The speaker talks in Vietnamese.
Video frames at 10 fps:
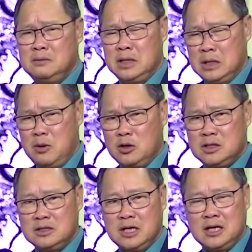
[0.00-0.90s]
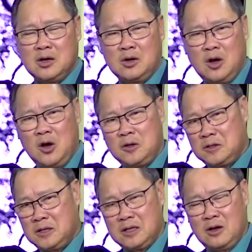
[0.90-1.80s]
bây giờ bộ chính trị có nói
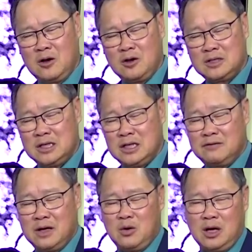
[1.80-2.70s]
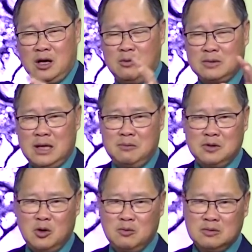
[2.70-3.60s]
gì thì nói có xây dựng văn hóa không
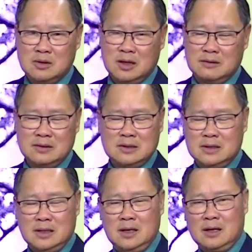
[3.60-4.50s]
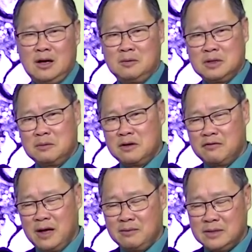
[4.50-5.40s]
tham nhũng rồi có những
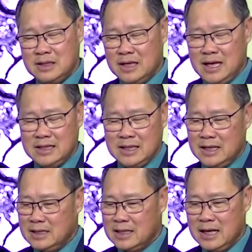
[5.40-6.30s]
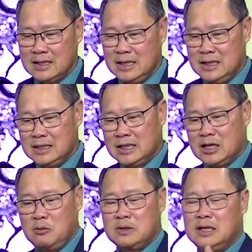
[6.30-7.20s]
biện pháp triệt để thế này thế khác thì những
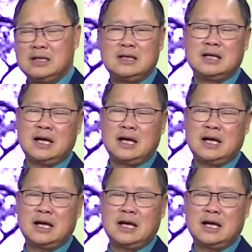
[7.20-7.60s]
cái công trình như